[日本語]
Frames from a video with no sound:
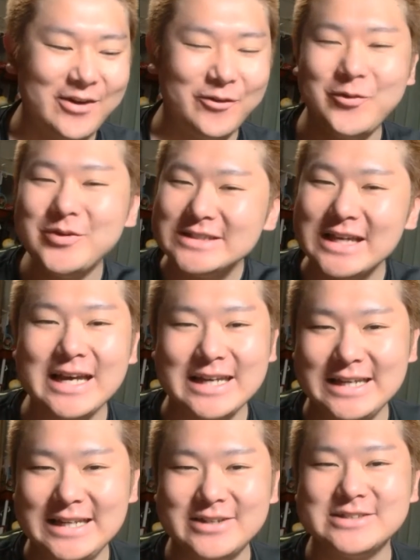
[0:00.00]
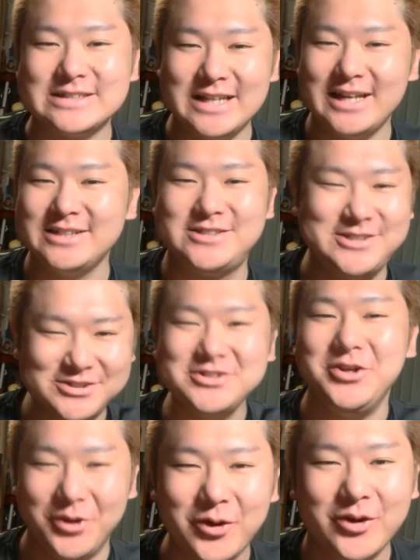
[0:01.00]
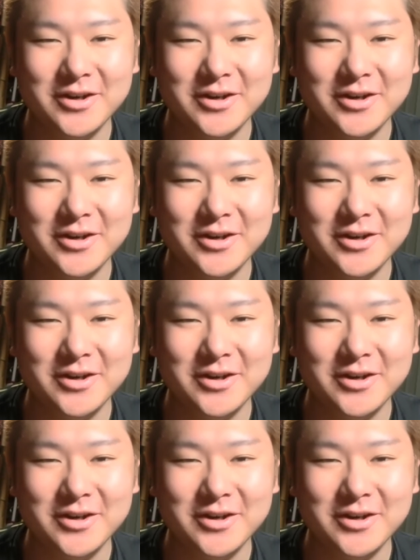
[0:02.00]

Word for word: 重さが気になるんですね重量